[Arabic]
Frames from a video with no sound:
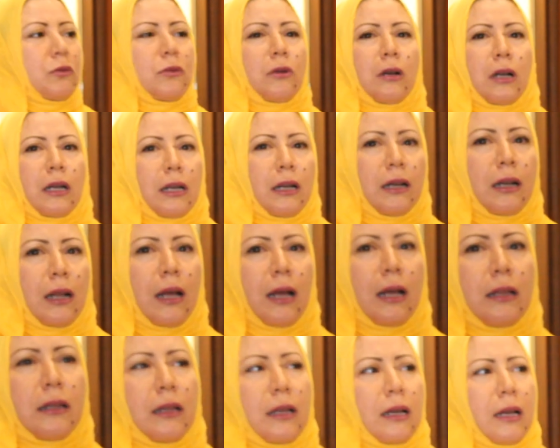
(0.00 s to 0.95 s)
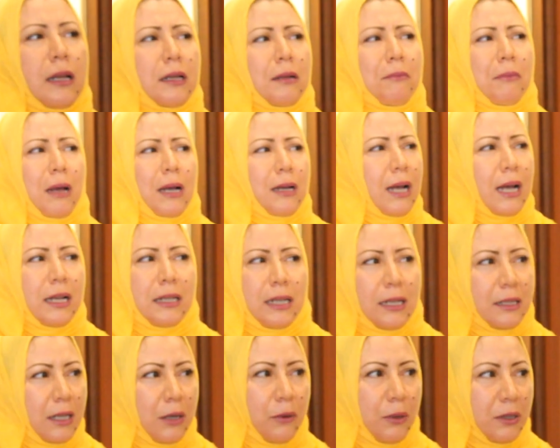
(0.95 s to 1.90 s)
وكل هذا احنا ما كان
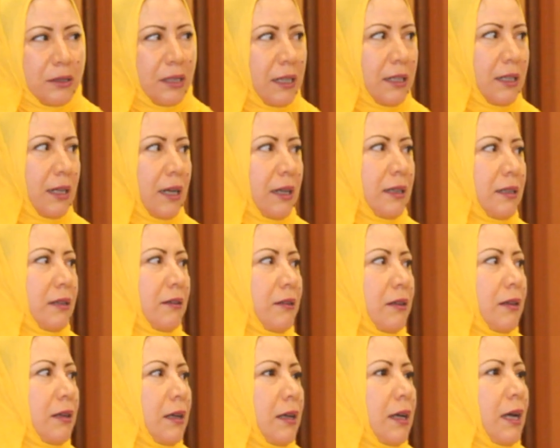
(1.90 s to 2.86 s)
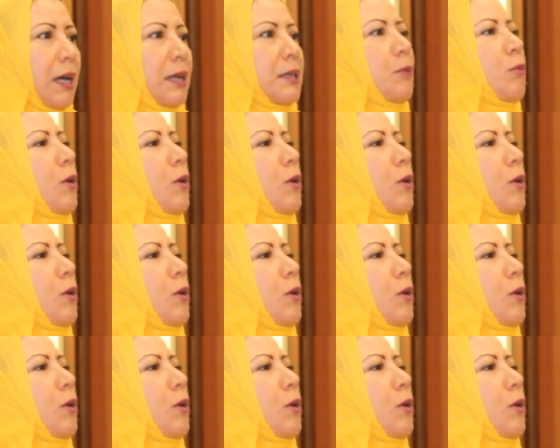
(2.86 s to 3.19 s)
إلنا وطن يعني احنا